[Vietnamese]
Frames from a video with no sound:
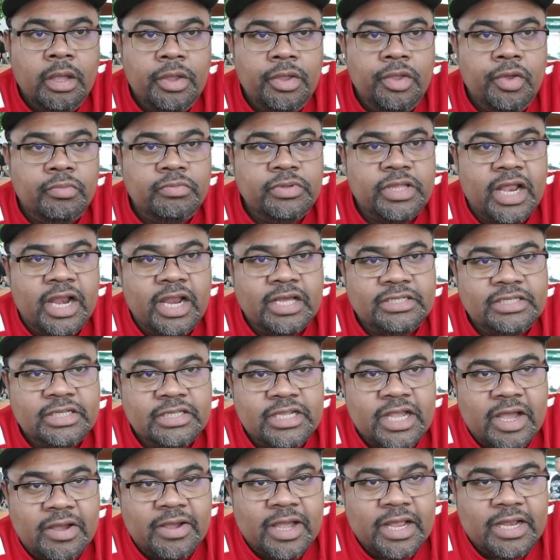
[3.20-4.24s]
Dũng Taylor xin
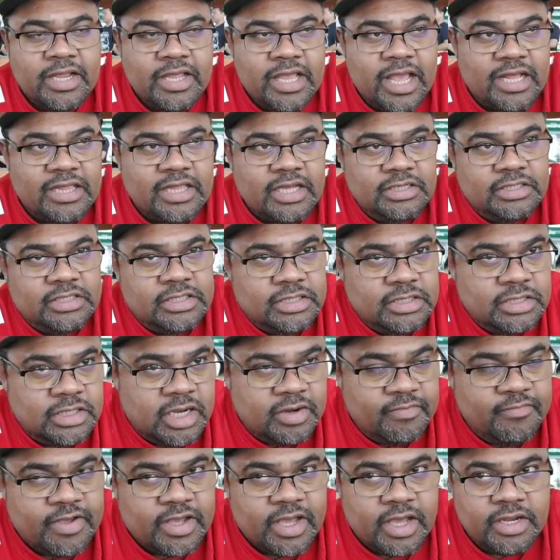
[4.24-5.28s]
chào khán giả thân thương
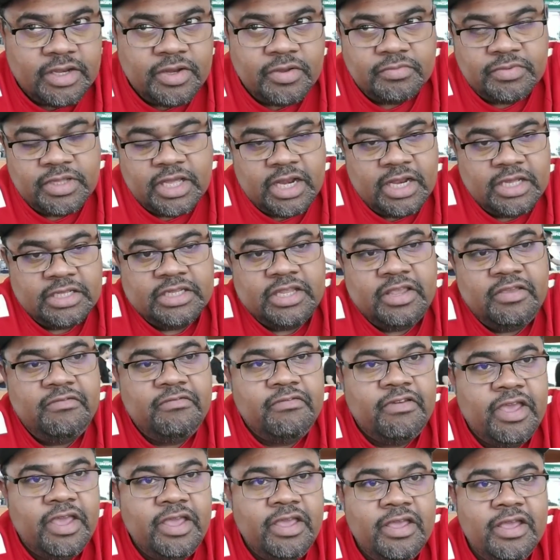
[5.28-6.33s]
đến với kênh Dũng Taylor
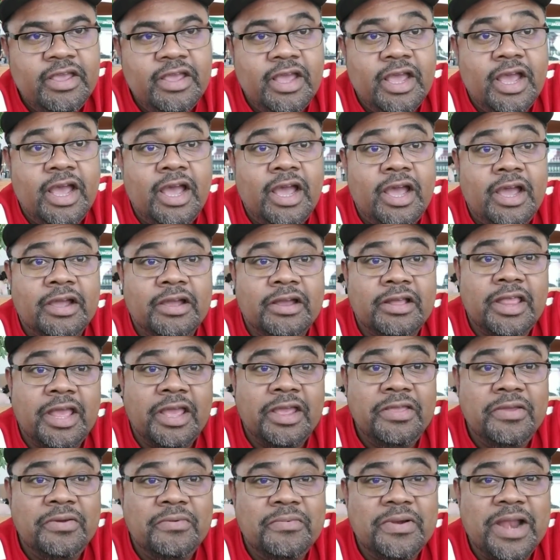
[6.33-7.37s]
TV. À, có
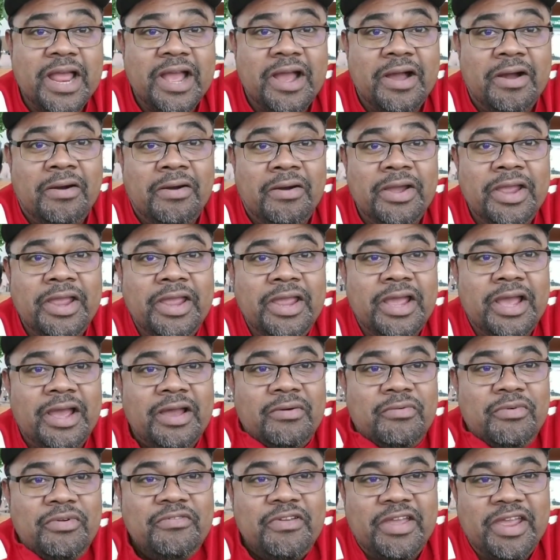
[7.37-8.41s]
thể Dũng đang hỏi à,
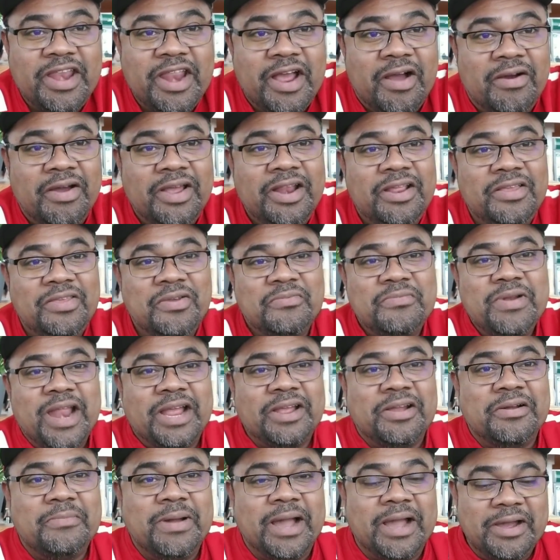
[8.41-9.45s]
quý vị hỏi là Dũng
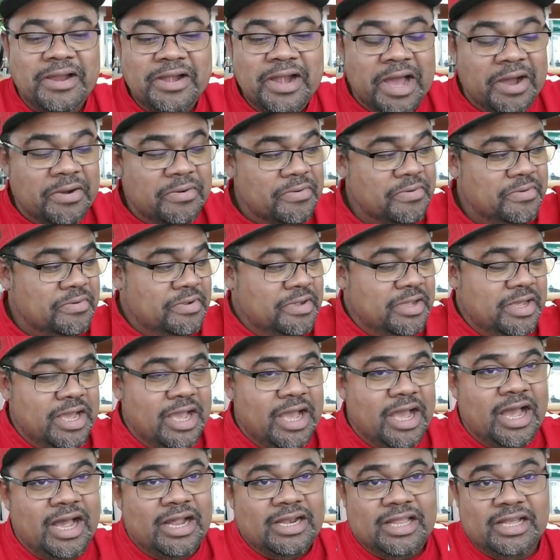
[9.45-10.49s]
đang có mặt ở đâu?
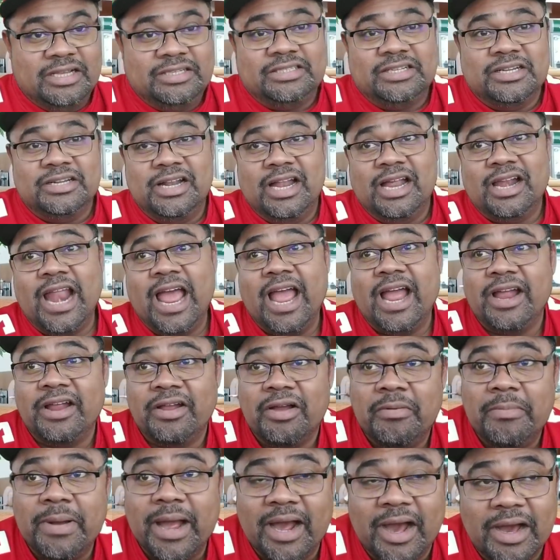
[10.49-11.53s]
À, thực sự là đang
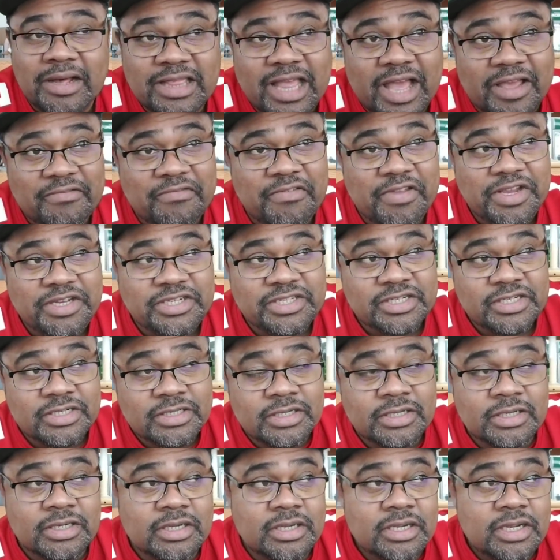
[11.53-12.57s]
có mặt ở tại phi
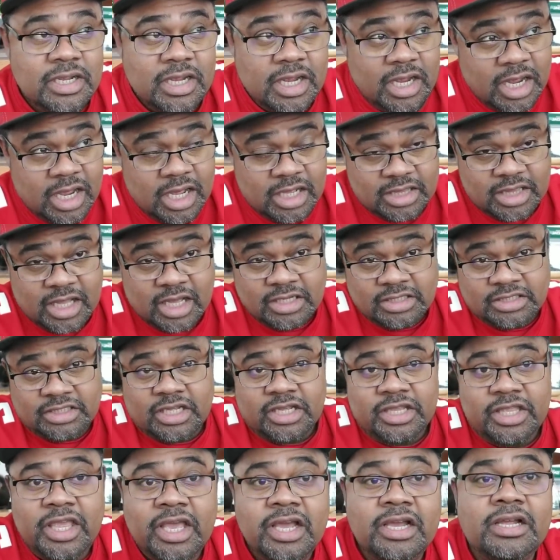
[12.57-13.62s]
trường Tân
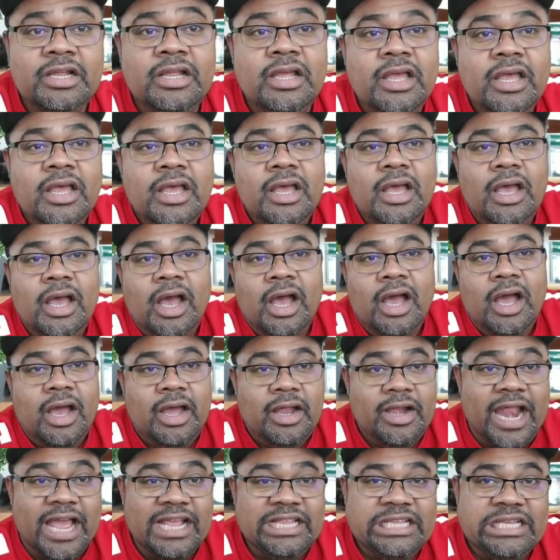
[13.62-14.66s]
Sơn Nhất,
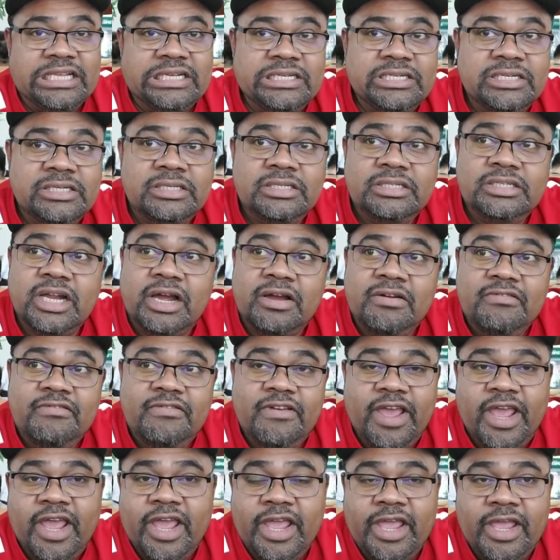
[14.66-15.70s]
à, đang trên đường trở
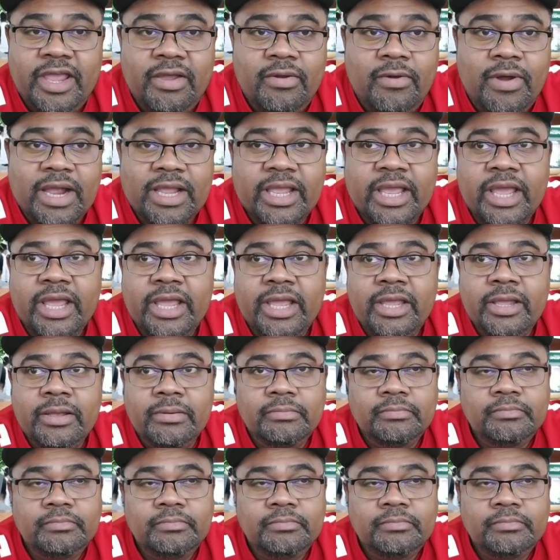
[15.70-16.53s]
về Hoa Kỳ